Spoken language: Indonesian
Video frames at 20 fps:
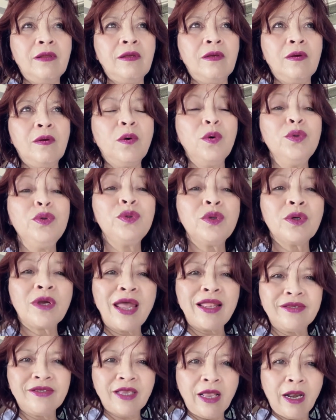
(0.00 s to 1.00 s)
untuk
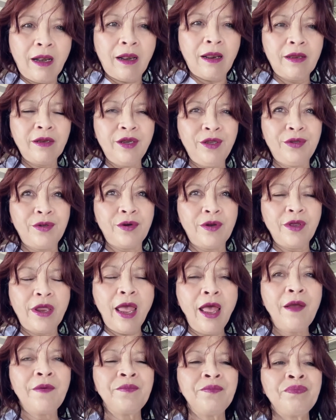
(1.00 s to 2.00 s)
cancer gitu loh
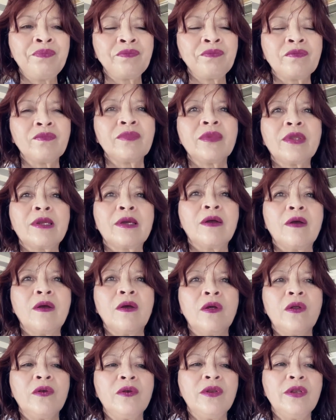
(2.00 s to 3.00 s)
ya
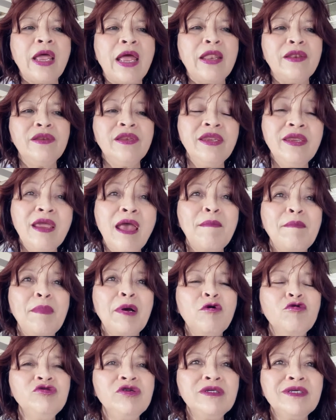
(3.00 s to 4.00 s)
dan dia
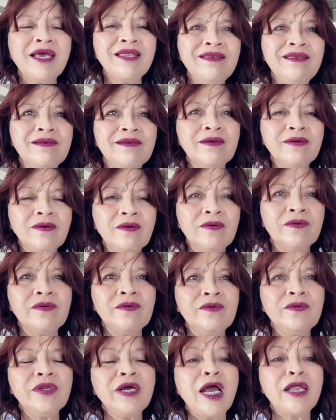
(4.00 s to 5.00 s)
mengujinya
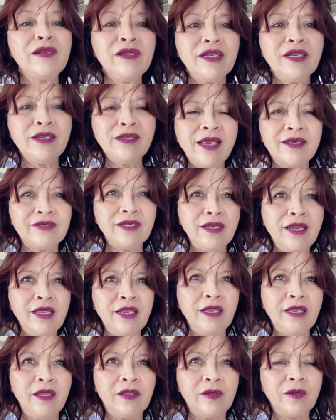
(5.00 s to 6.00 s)
dengan dirinya
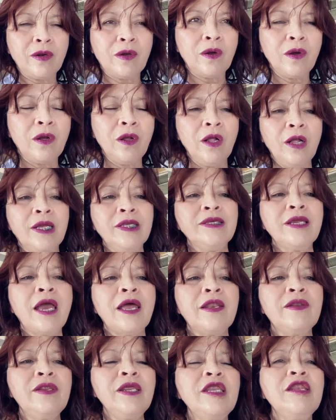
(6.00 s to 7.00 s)
sendiri gitu loh.
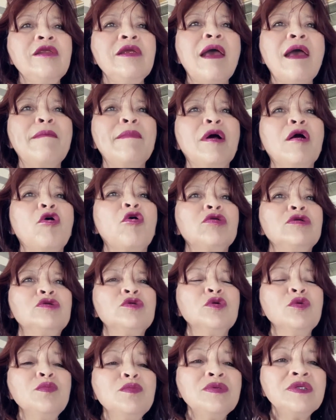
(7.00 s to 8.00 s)
Jadi dia
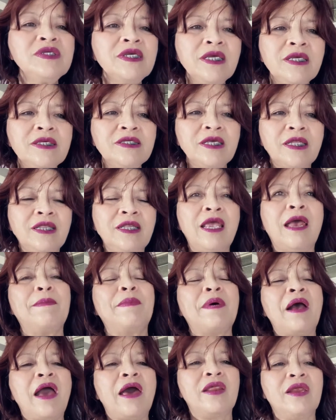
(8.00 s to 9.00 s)
mengkonsumsi
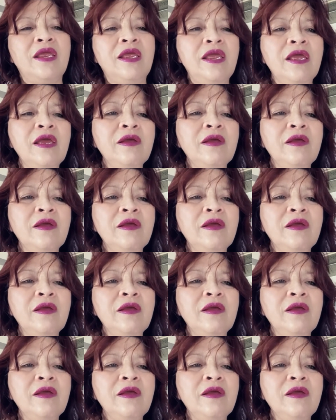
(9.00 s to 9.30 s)
setiap hari.